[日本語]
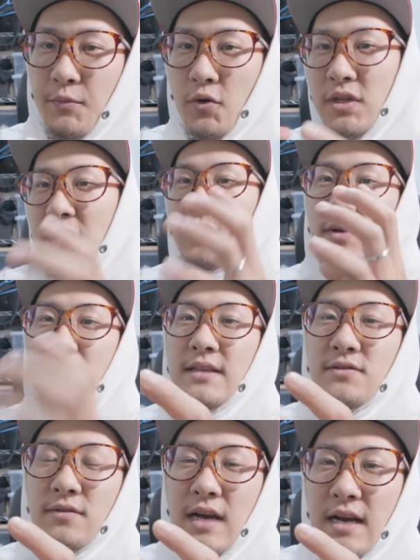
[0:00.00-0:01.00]
ボディと
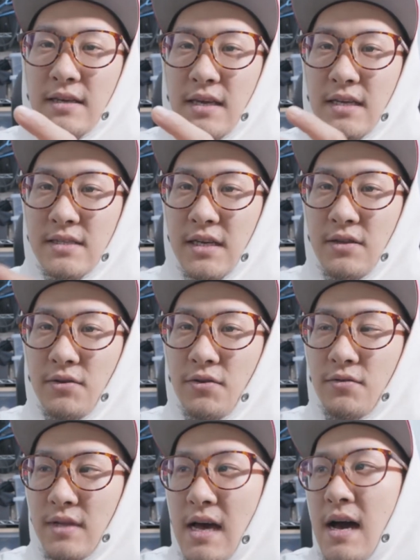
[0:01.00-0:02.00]
レンズの関係性の
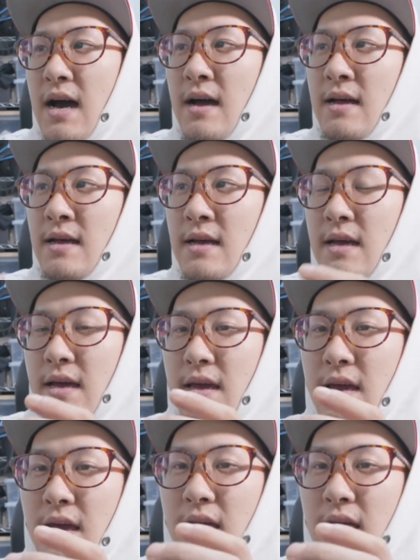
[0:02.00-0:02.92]
ような、感